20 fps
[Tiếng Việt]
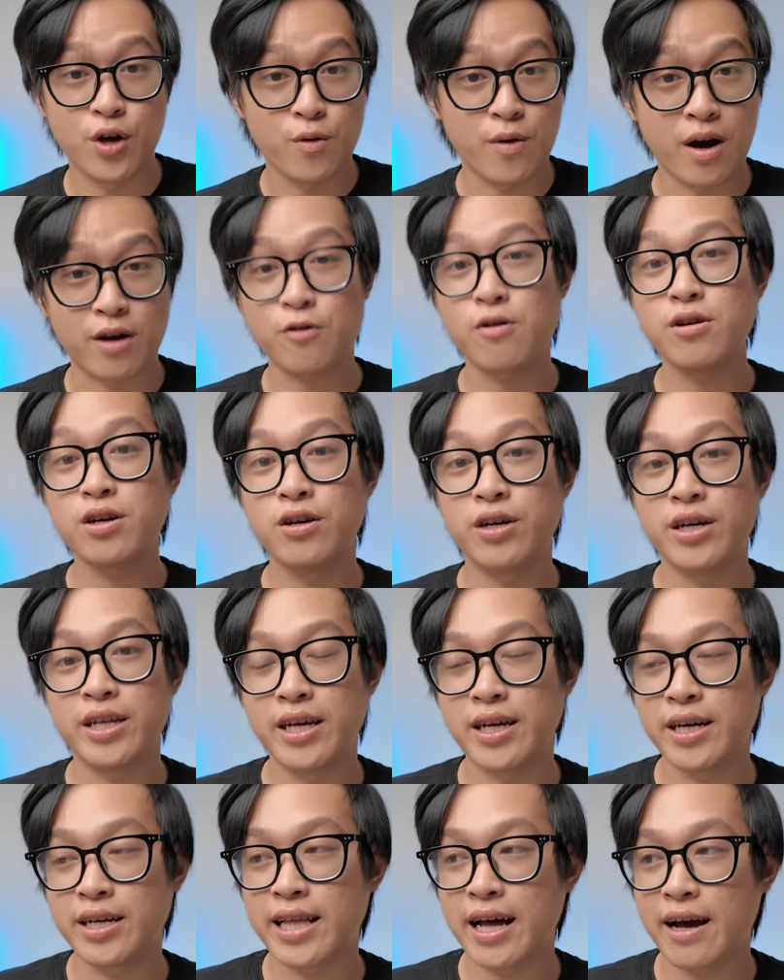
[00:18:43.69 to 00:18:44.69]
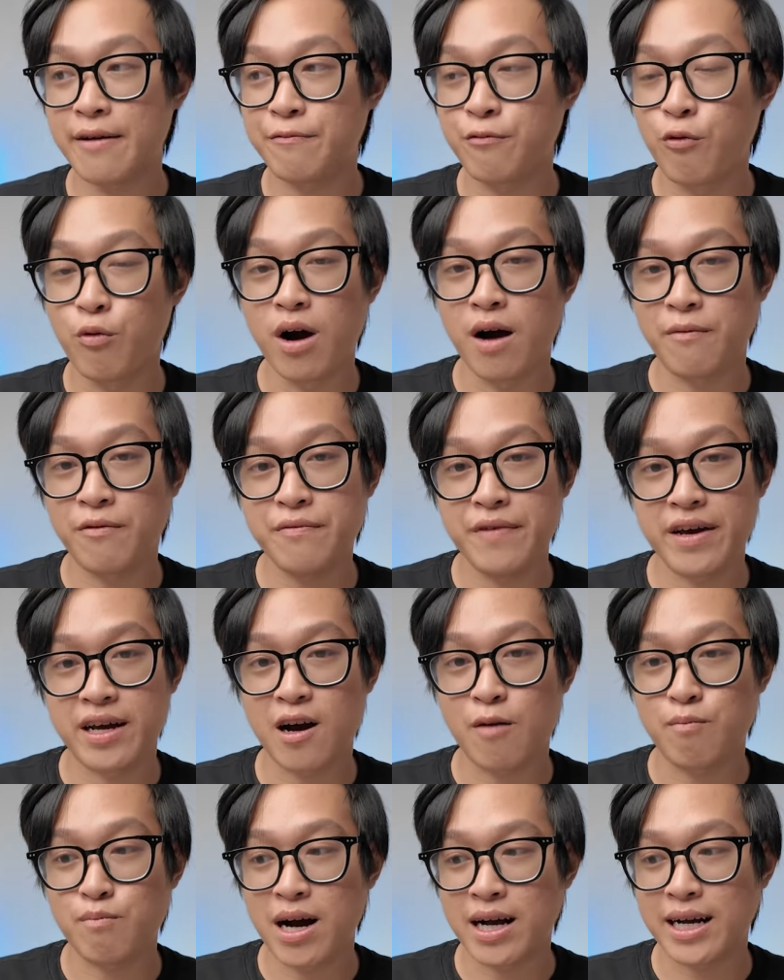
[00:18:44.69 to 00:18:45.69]
Hoặc có người thì người ta phù hợp với việc
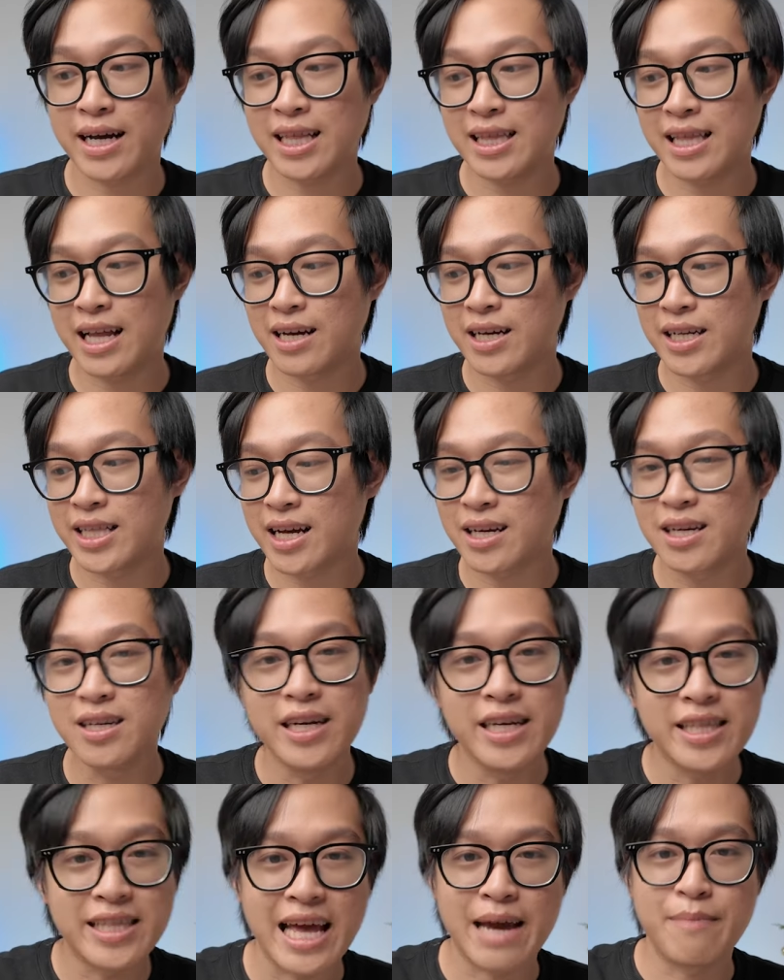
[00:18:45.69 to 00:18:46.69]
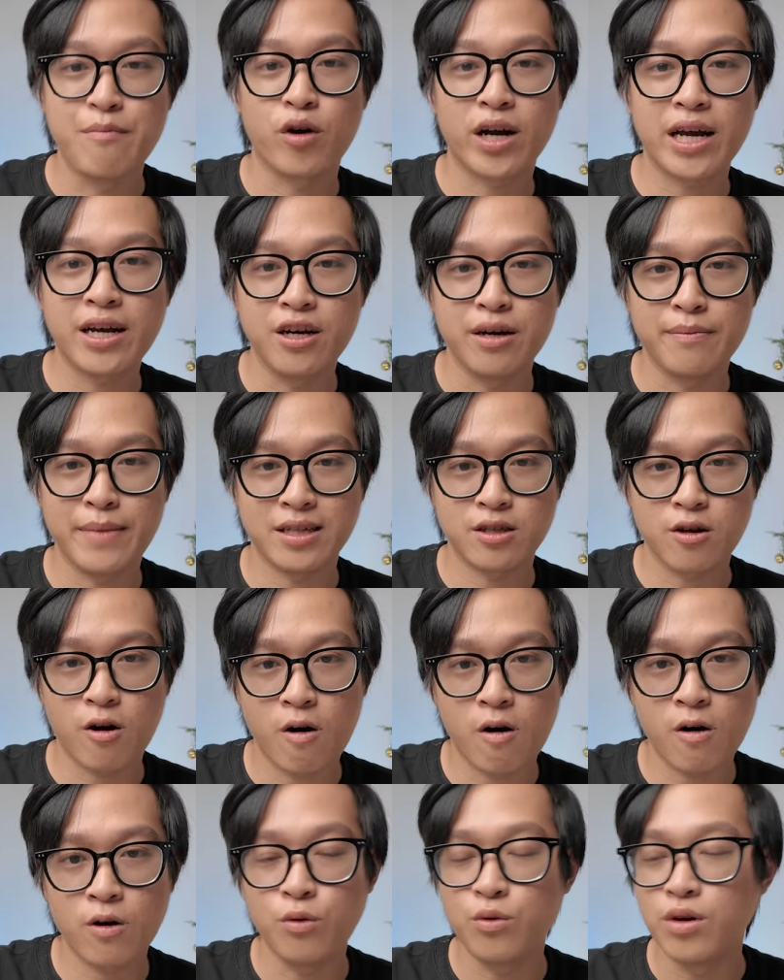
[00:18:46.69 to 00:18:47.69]
học bằng cách là người ta cứ đi tìm một cái người
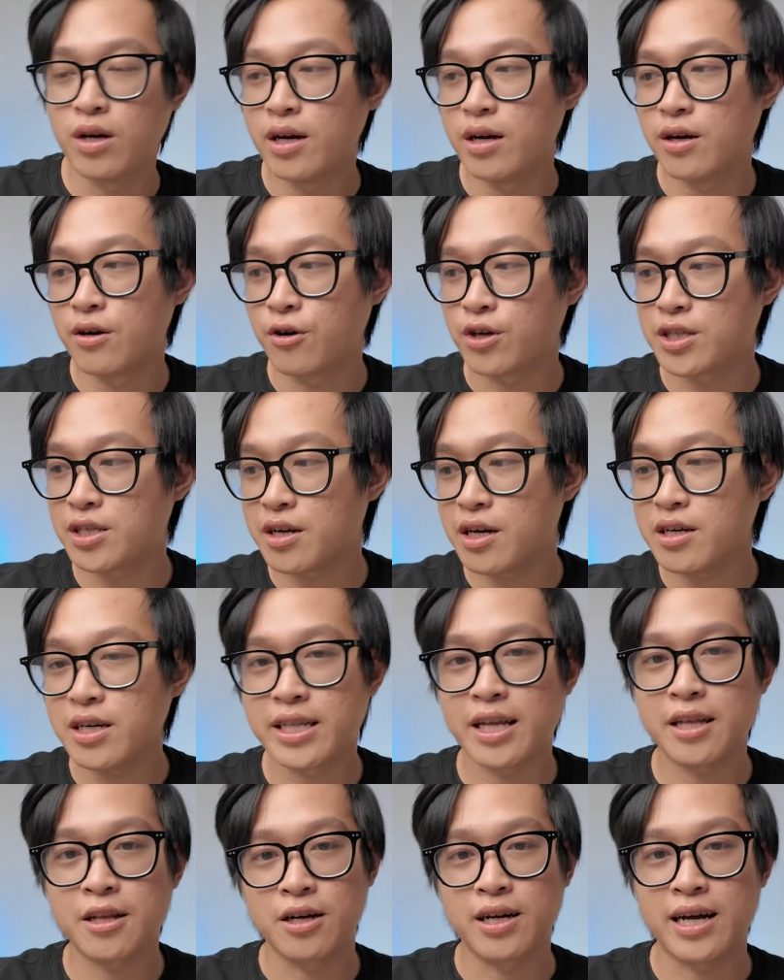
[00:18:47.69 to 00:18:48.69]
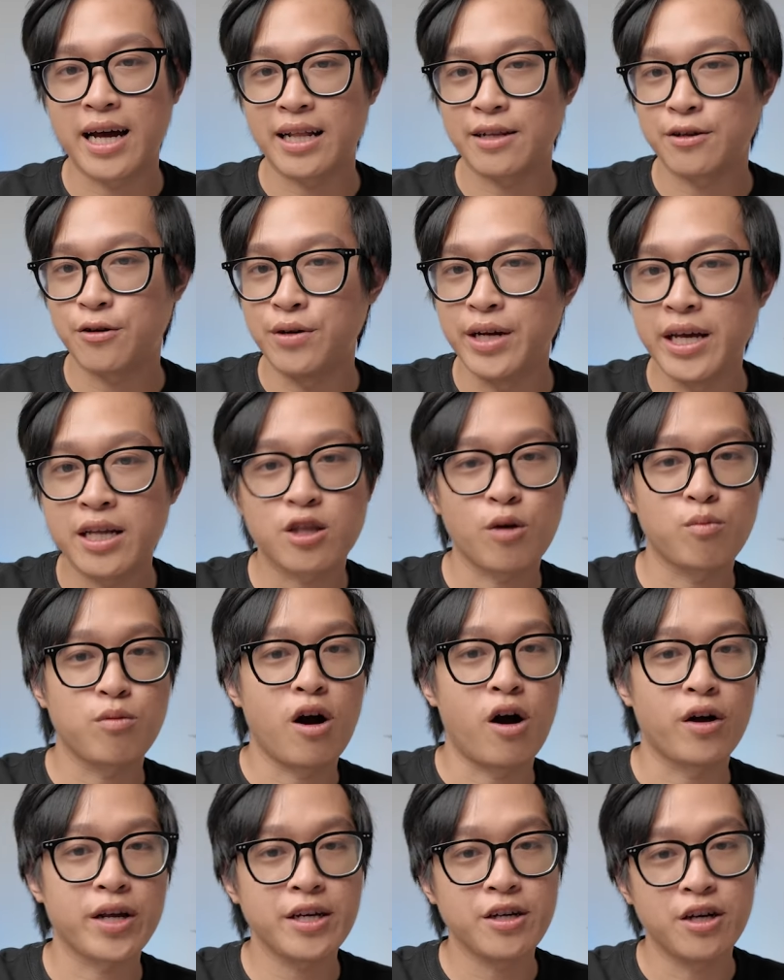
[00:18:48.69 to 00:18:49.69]
mentor luôn, rồi sau đó người ta thực hành, rồi liên tục
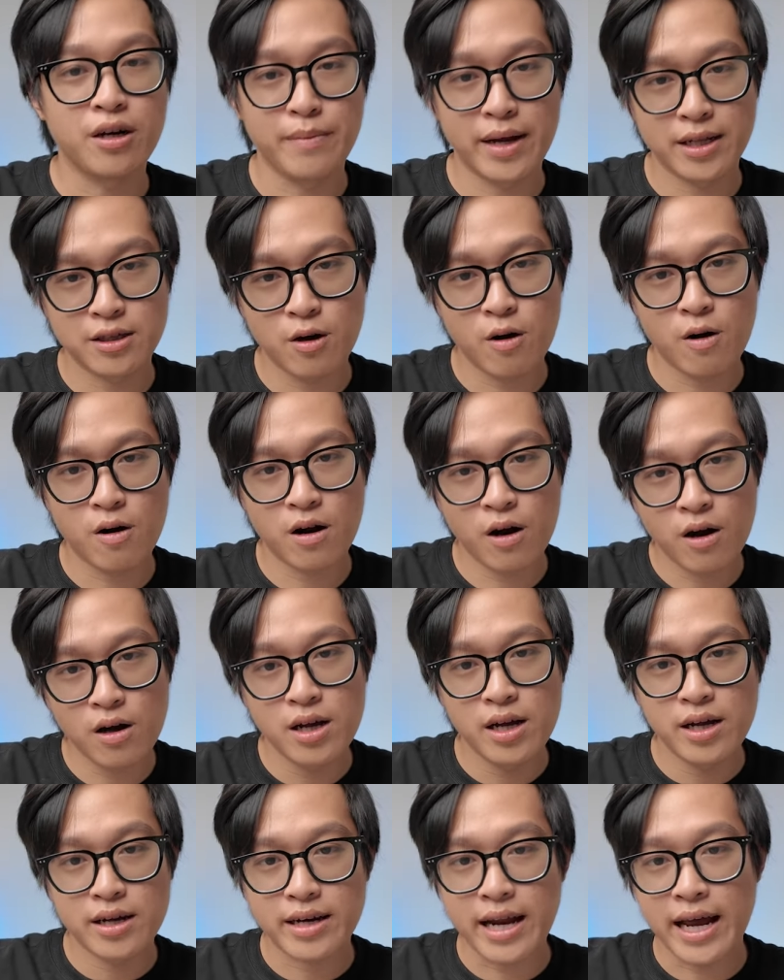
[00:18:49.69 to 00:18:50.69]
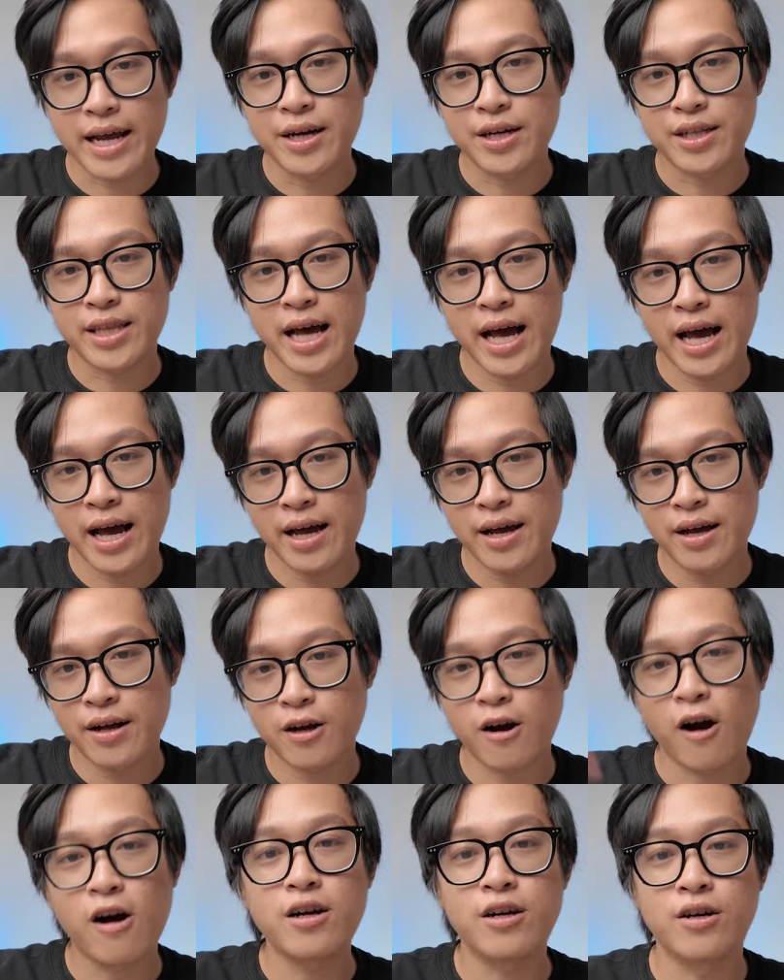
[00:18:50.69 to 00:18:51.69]
hỏi cái người mentor đó để người ta
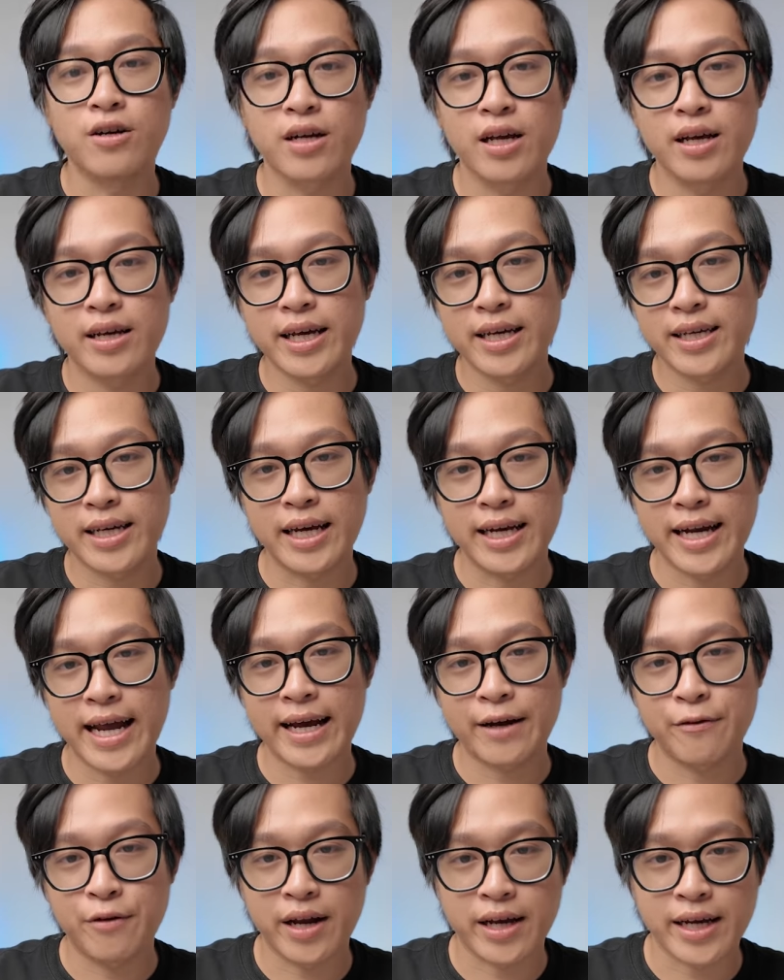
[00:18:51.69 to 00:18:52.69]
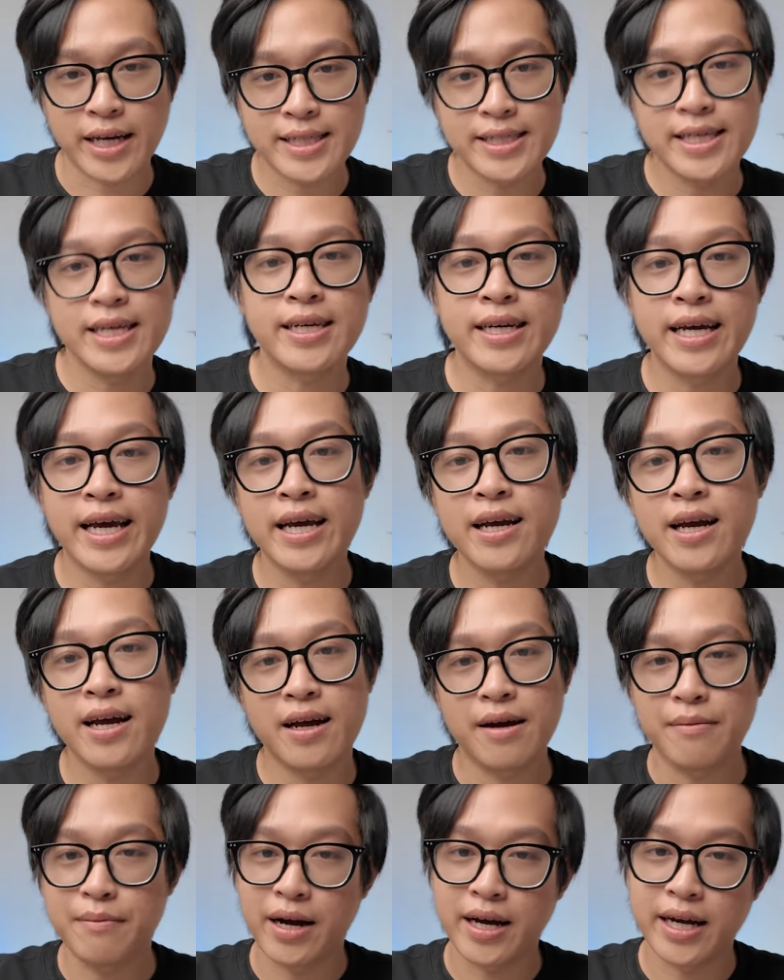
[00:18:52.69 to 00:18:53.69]
có được cái kỹ năng hoặc là cái chi kiến
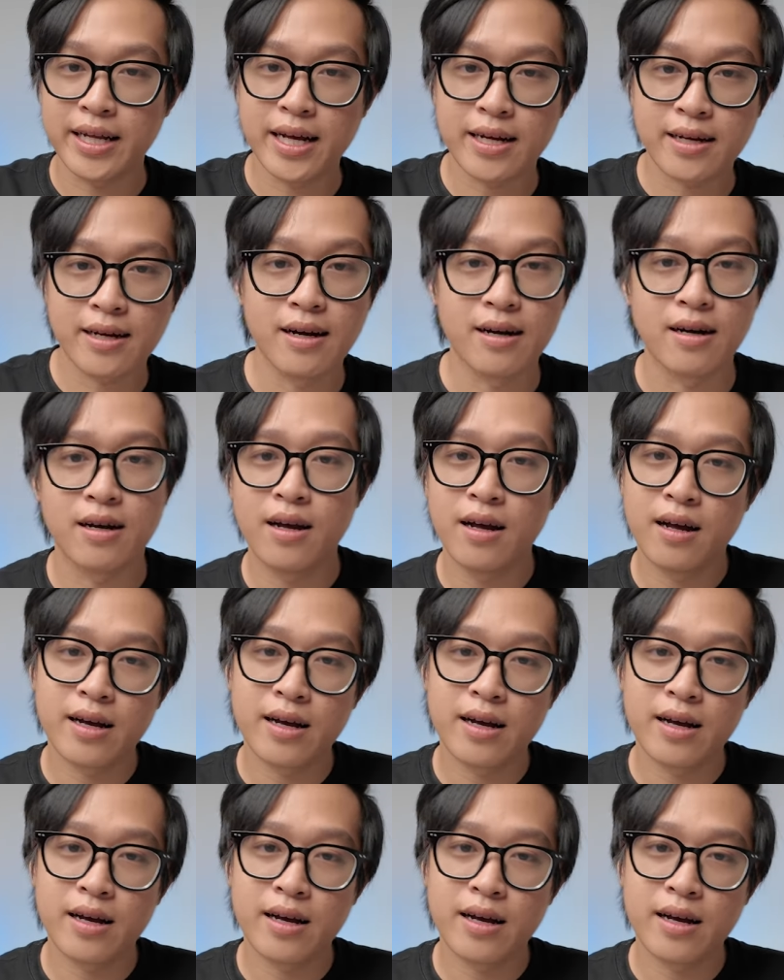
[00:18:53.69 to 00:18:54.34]
mà người ta cần.